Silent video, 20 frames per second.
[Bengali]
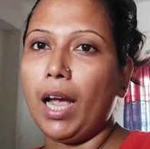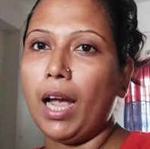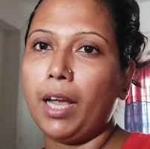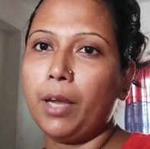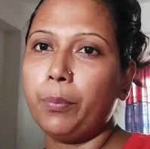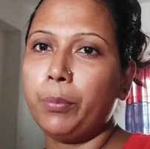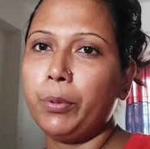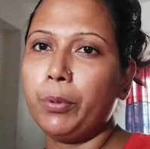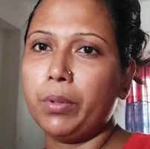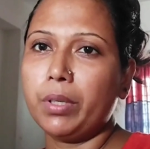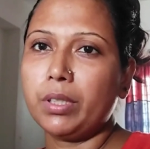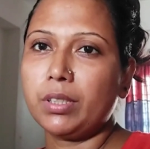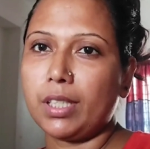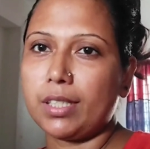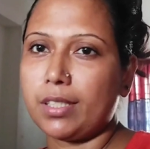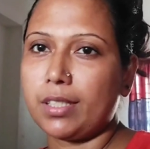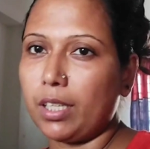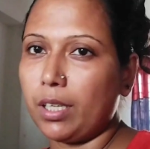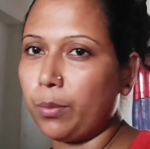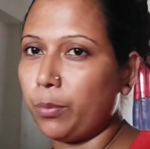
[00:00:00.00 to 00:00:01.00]
হাই ভিউয়ার্স
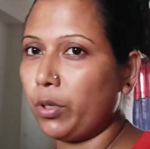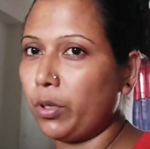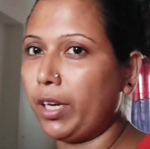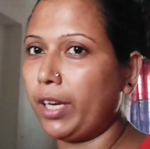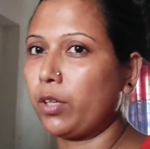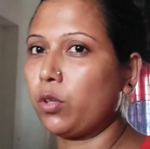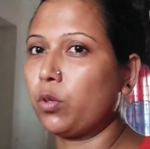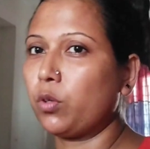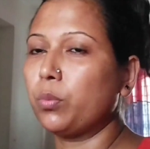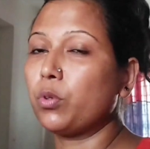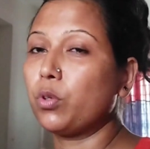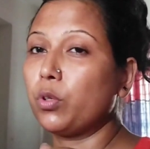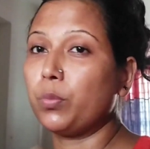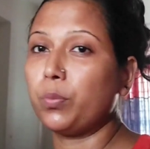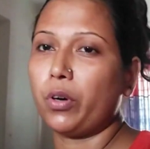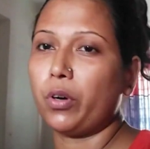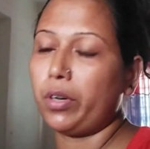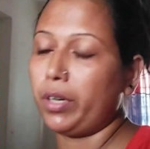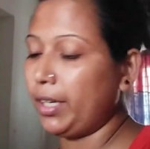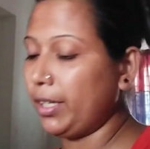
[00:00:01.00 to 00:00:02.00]
আসসালামু আলাইকুম গুড
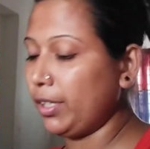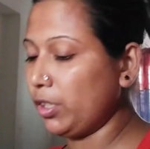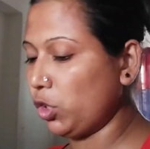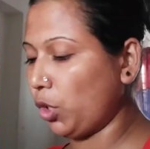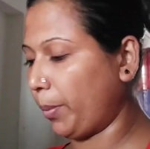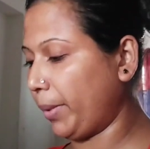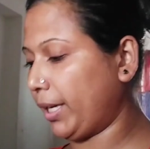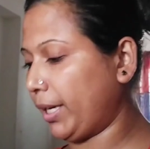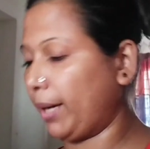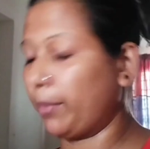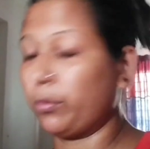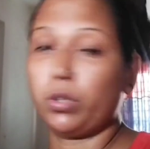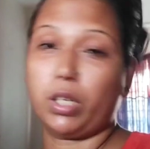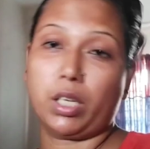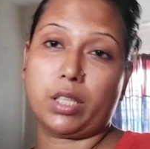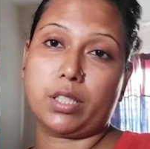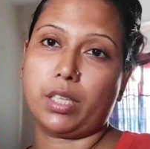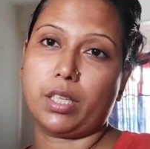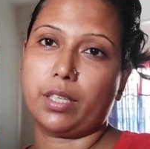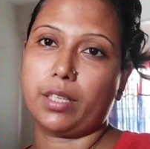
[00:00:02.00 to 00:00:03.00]
মর্নিং সবাই কেমন
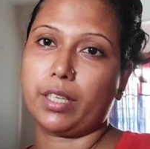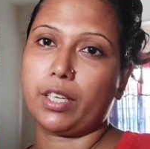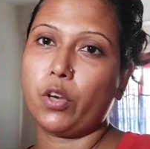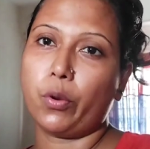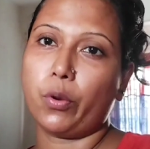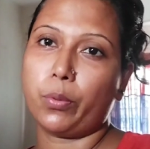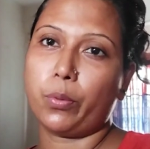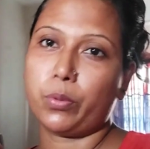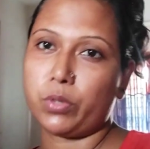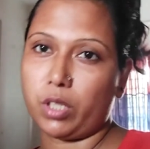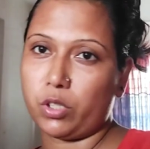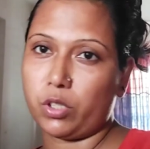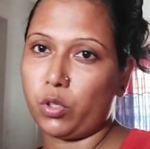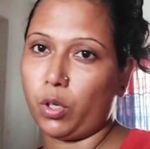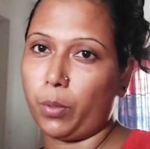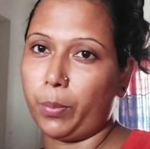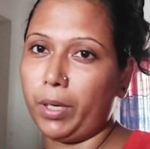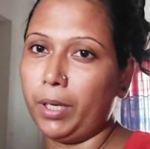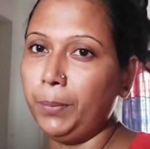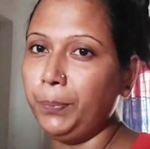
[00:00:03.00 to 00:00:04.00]
আছেন কি অবস্থা
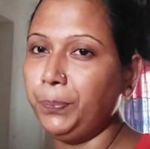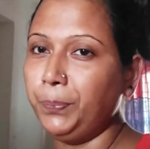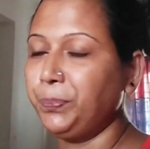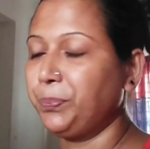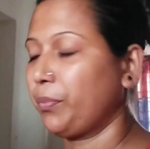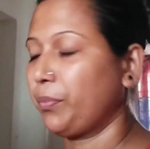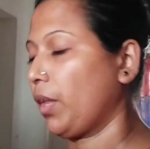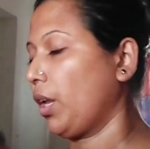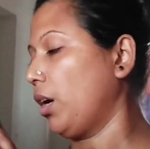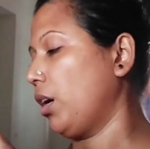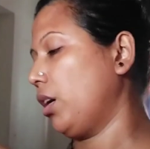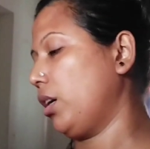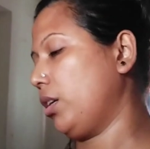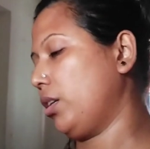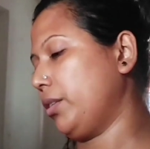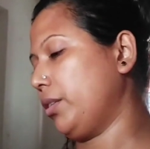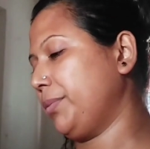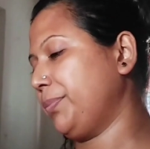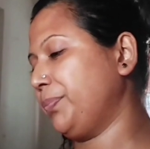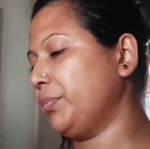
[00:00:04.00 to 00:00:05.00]
সবার
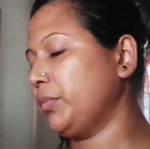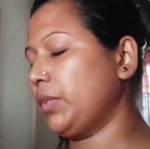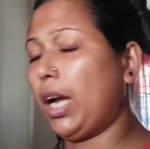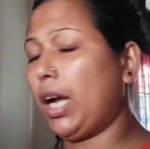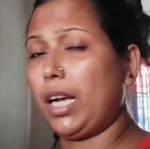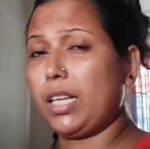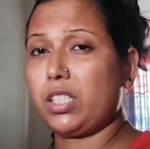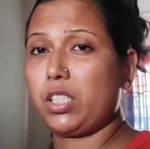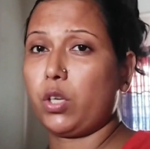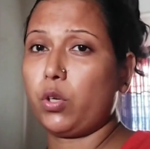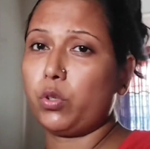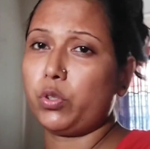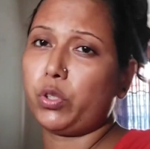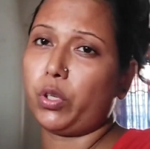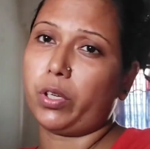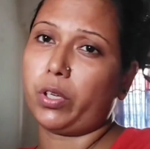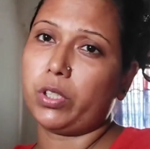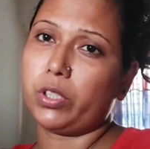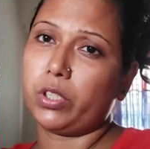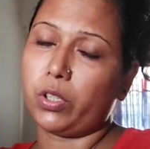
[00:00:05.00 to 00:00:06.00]
um, আজকেও
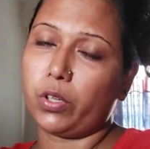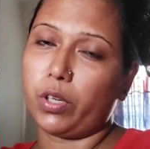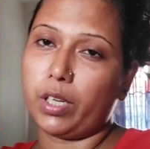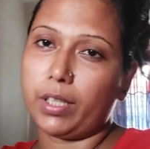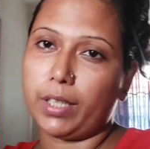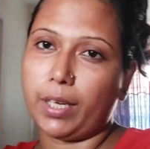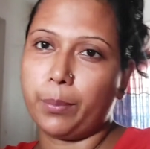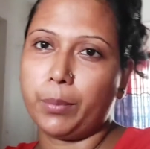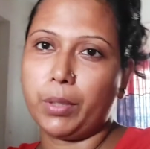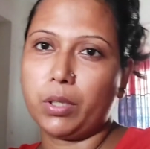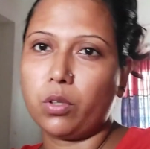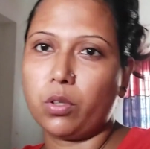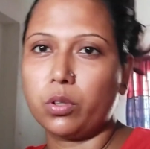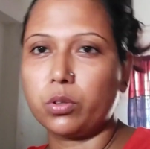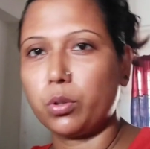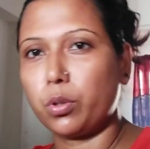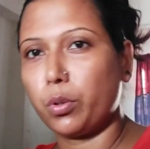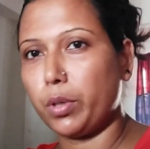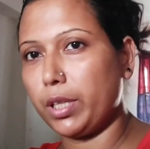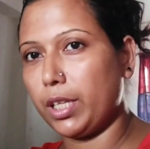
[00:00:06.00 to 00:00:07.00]
সকাল সকাল ক্যামেরাটা অন
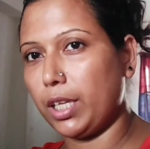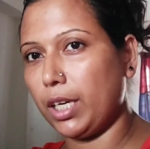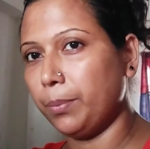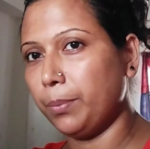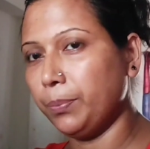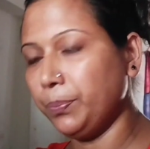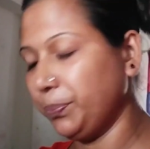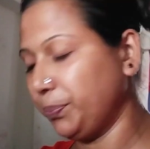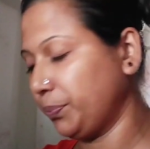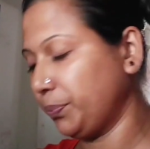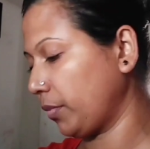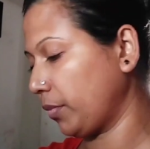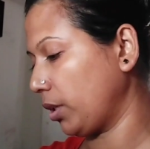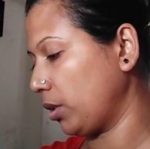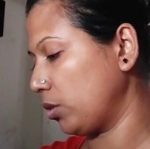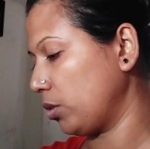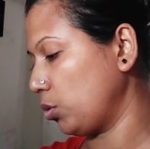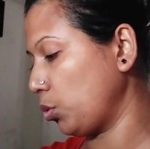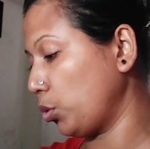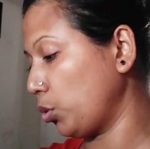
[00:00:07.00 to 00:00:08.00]
করে দিলাম
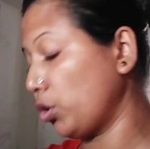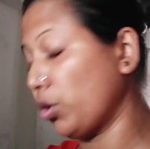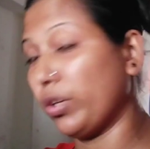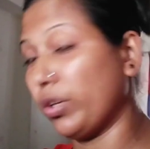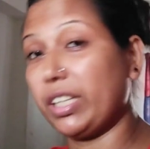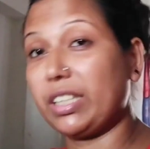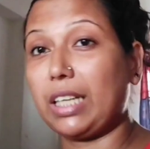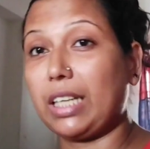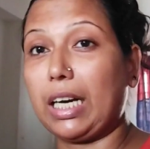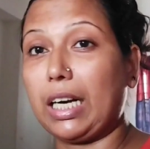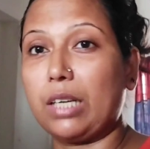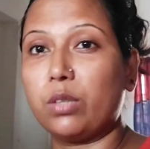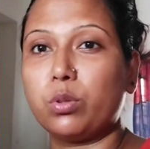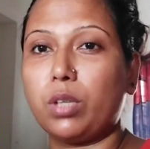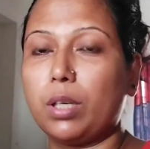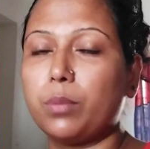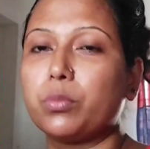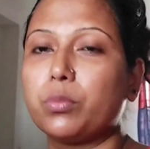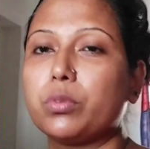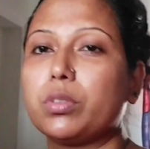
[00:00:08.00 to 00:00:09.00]
যদি অনেক
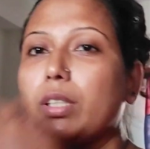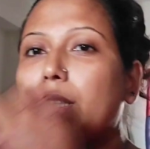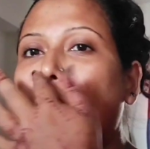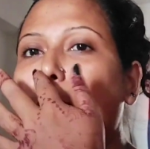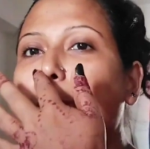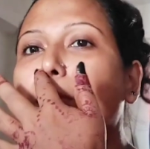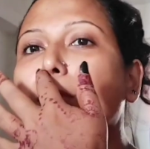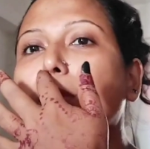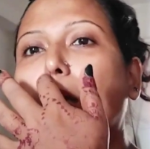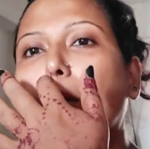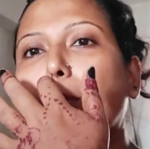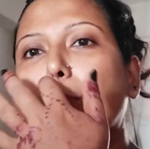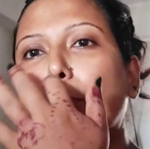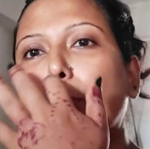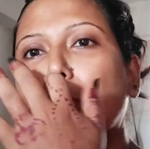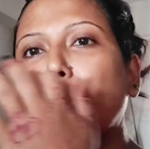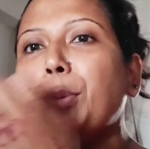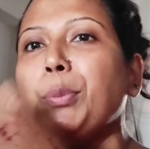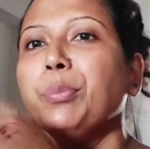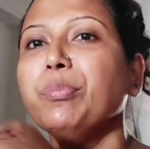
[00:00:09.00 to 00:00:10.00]
তাড়াহুড়ার মধ্যে থাকবো
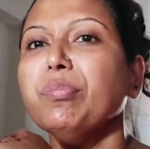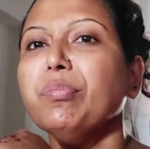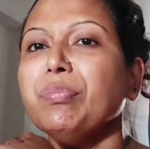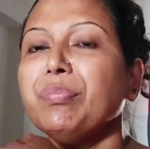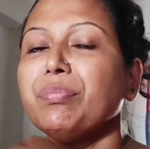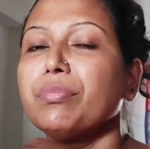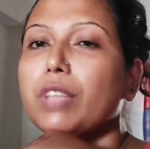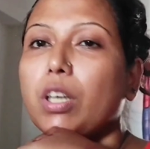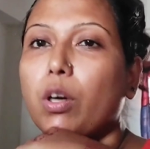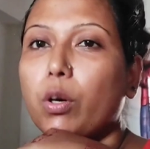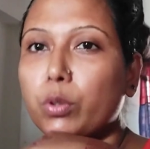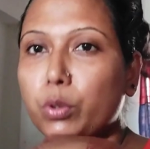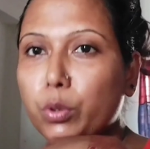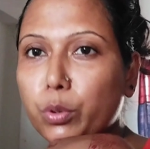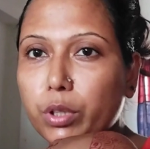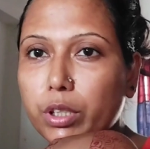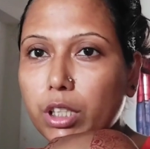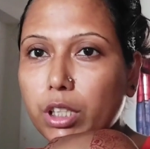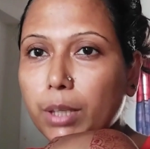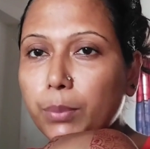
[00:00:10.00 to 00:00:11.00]
তারপরেও অন
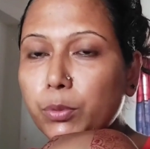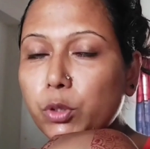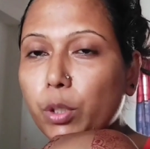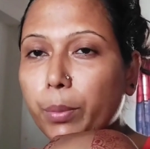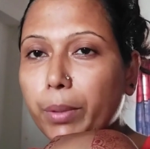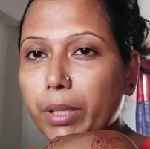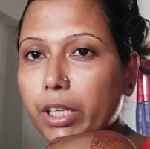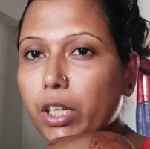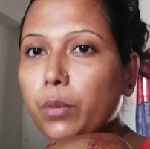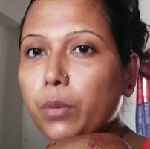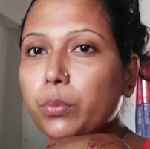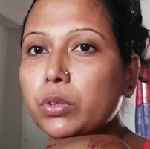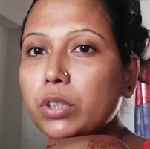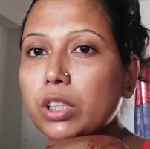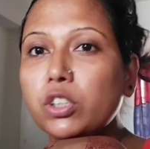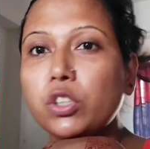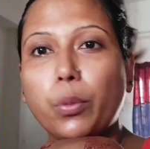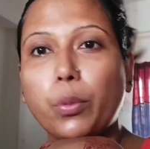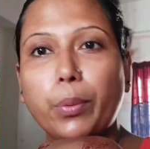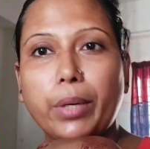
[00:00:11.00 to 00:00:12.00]
করে দিলাম সবার কী অবস্থা
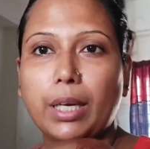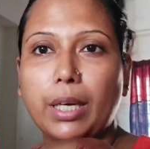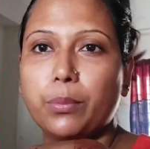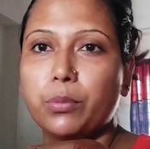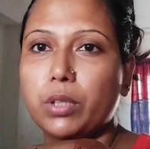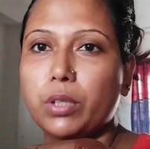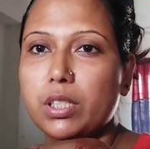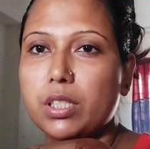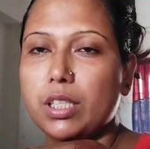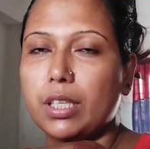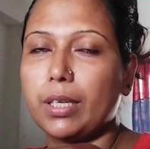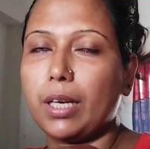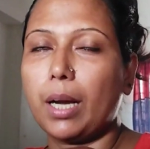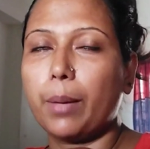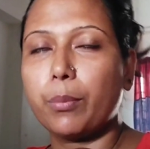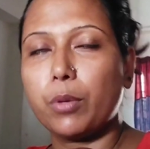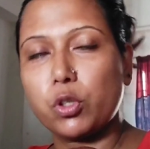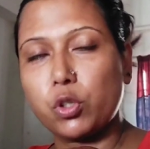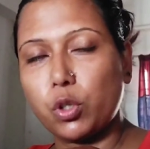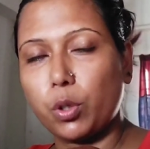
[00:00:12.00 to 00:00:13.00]
সবাই কেমন আছেন
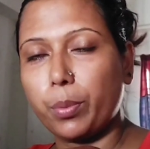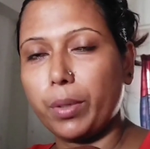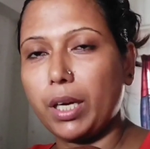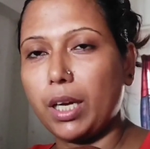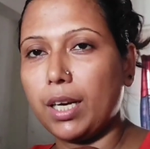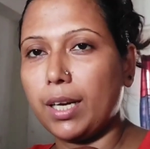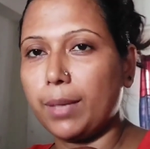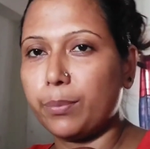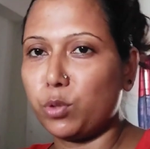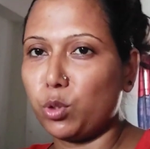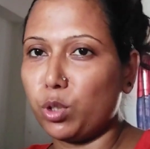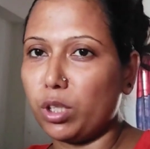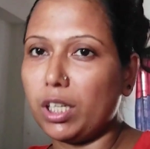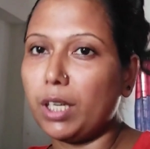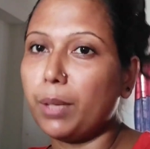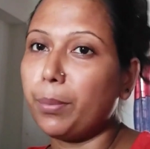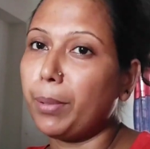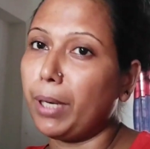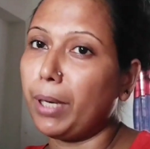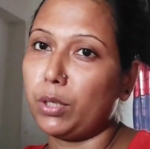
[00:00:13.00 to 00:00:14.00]
আমরা সবাই
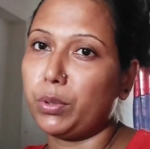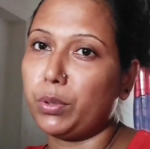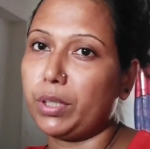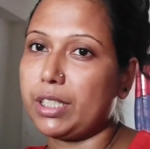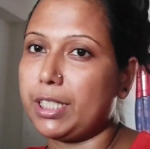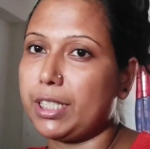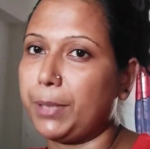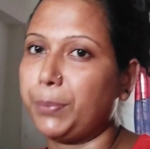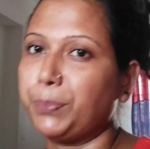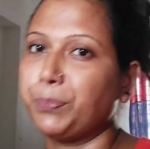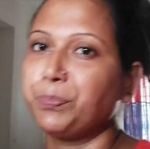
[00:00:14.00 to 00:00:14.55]
আলহামদুলিল্লাহ ভালো আছি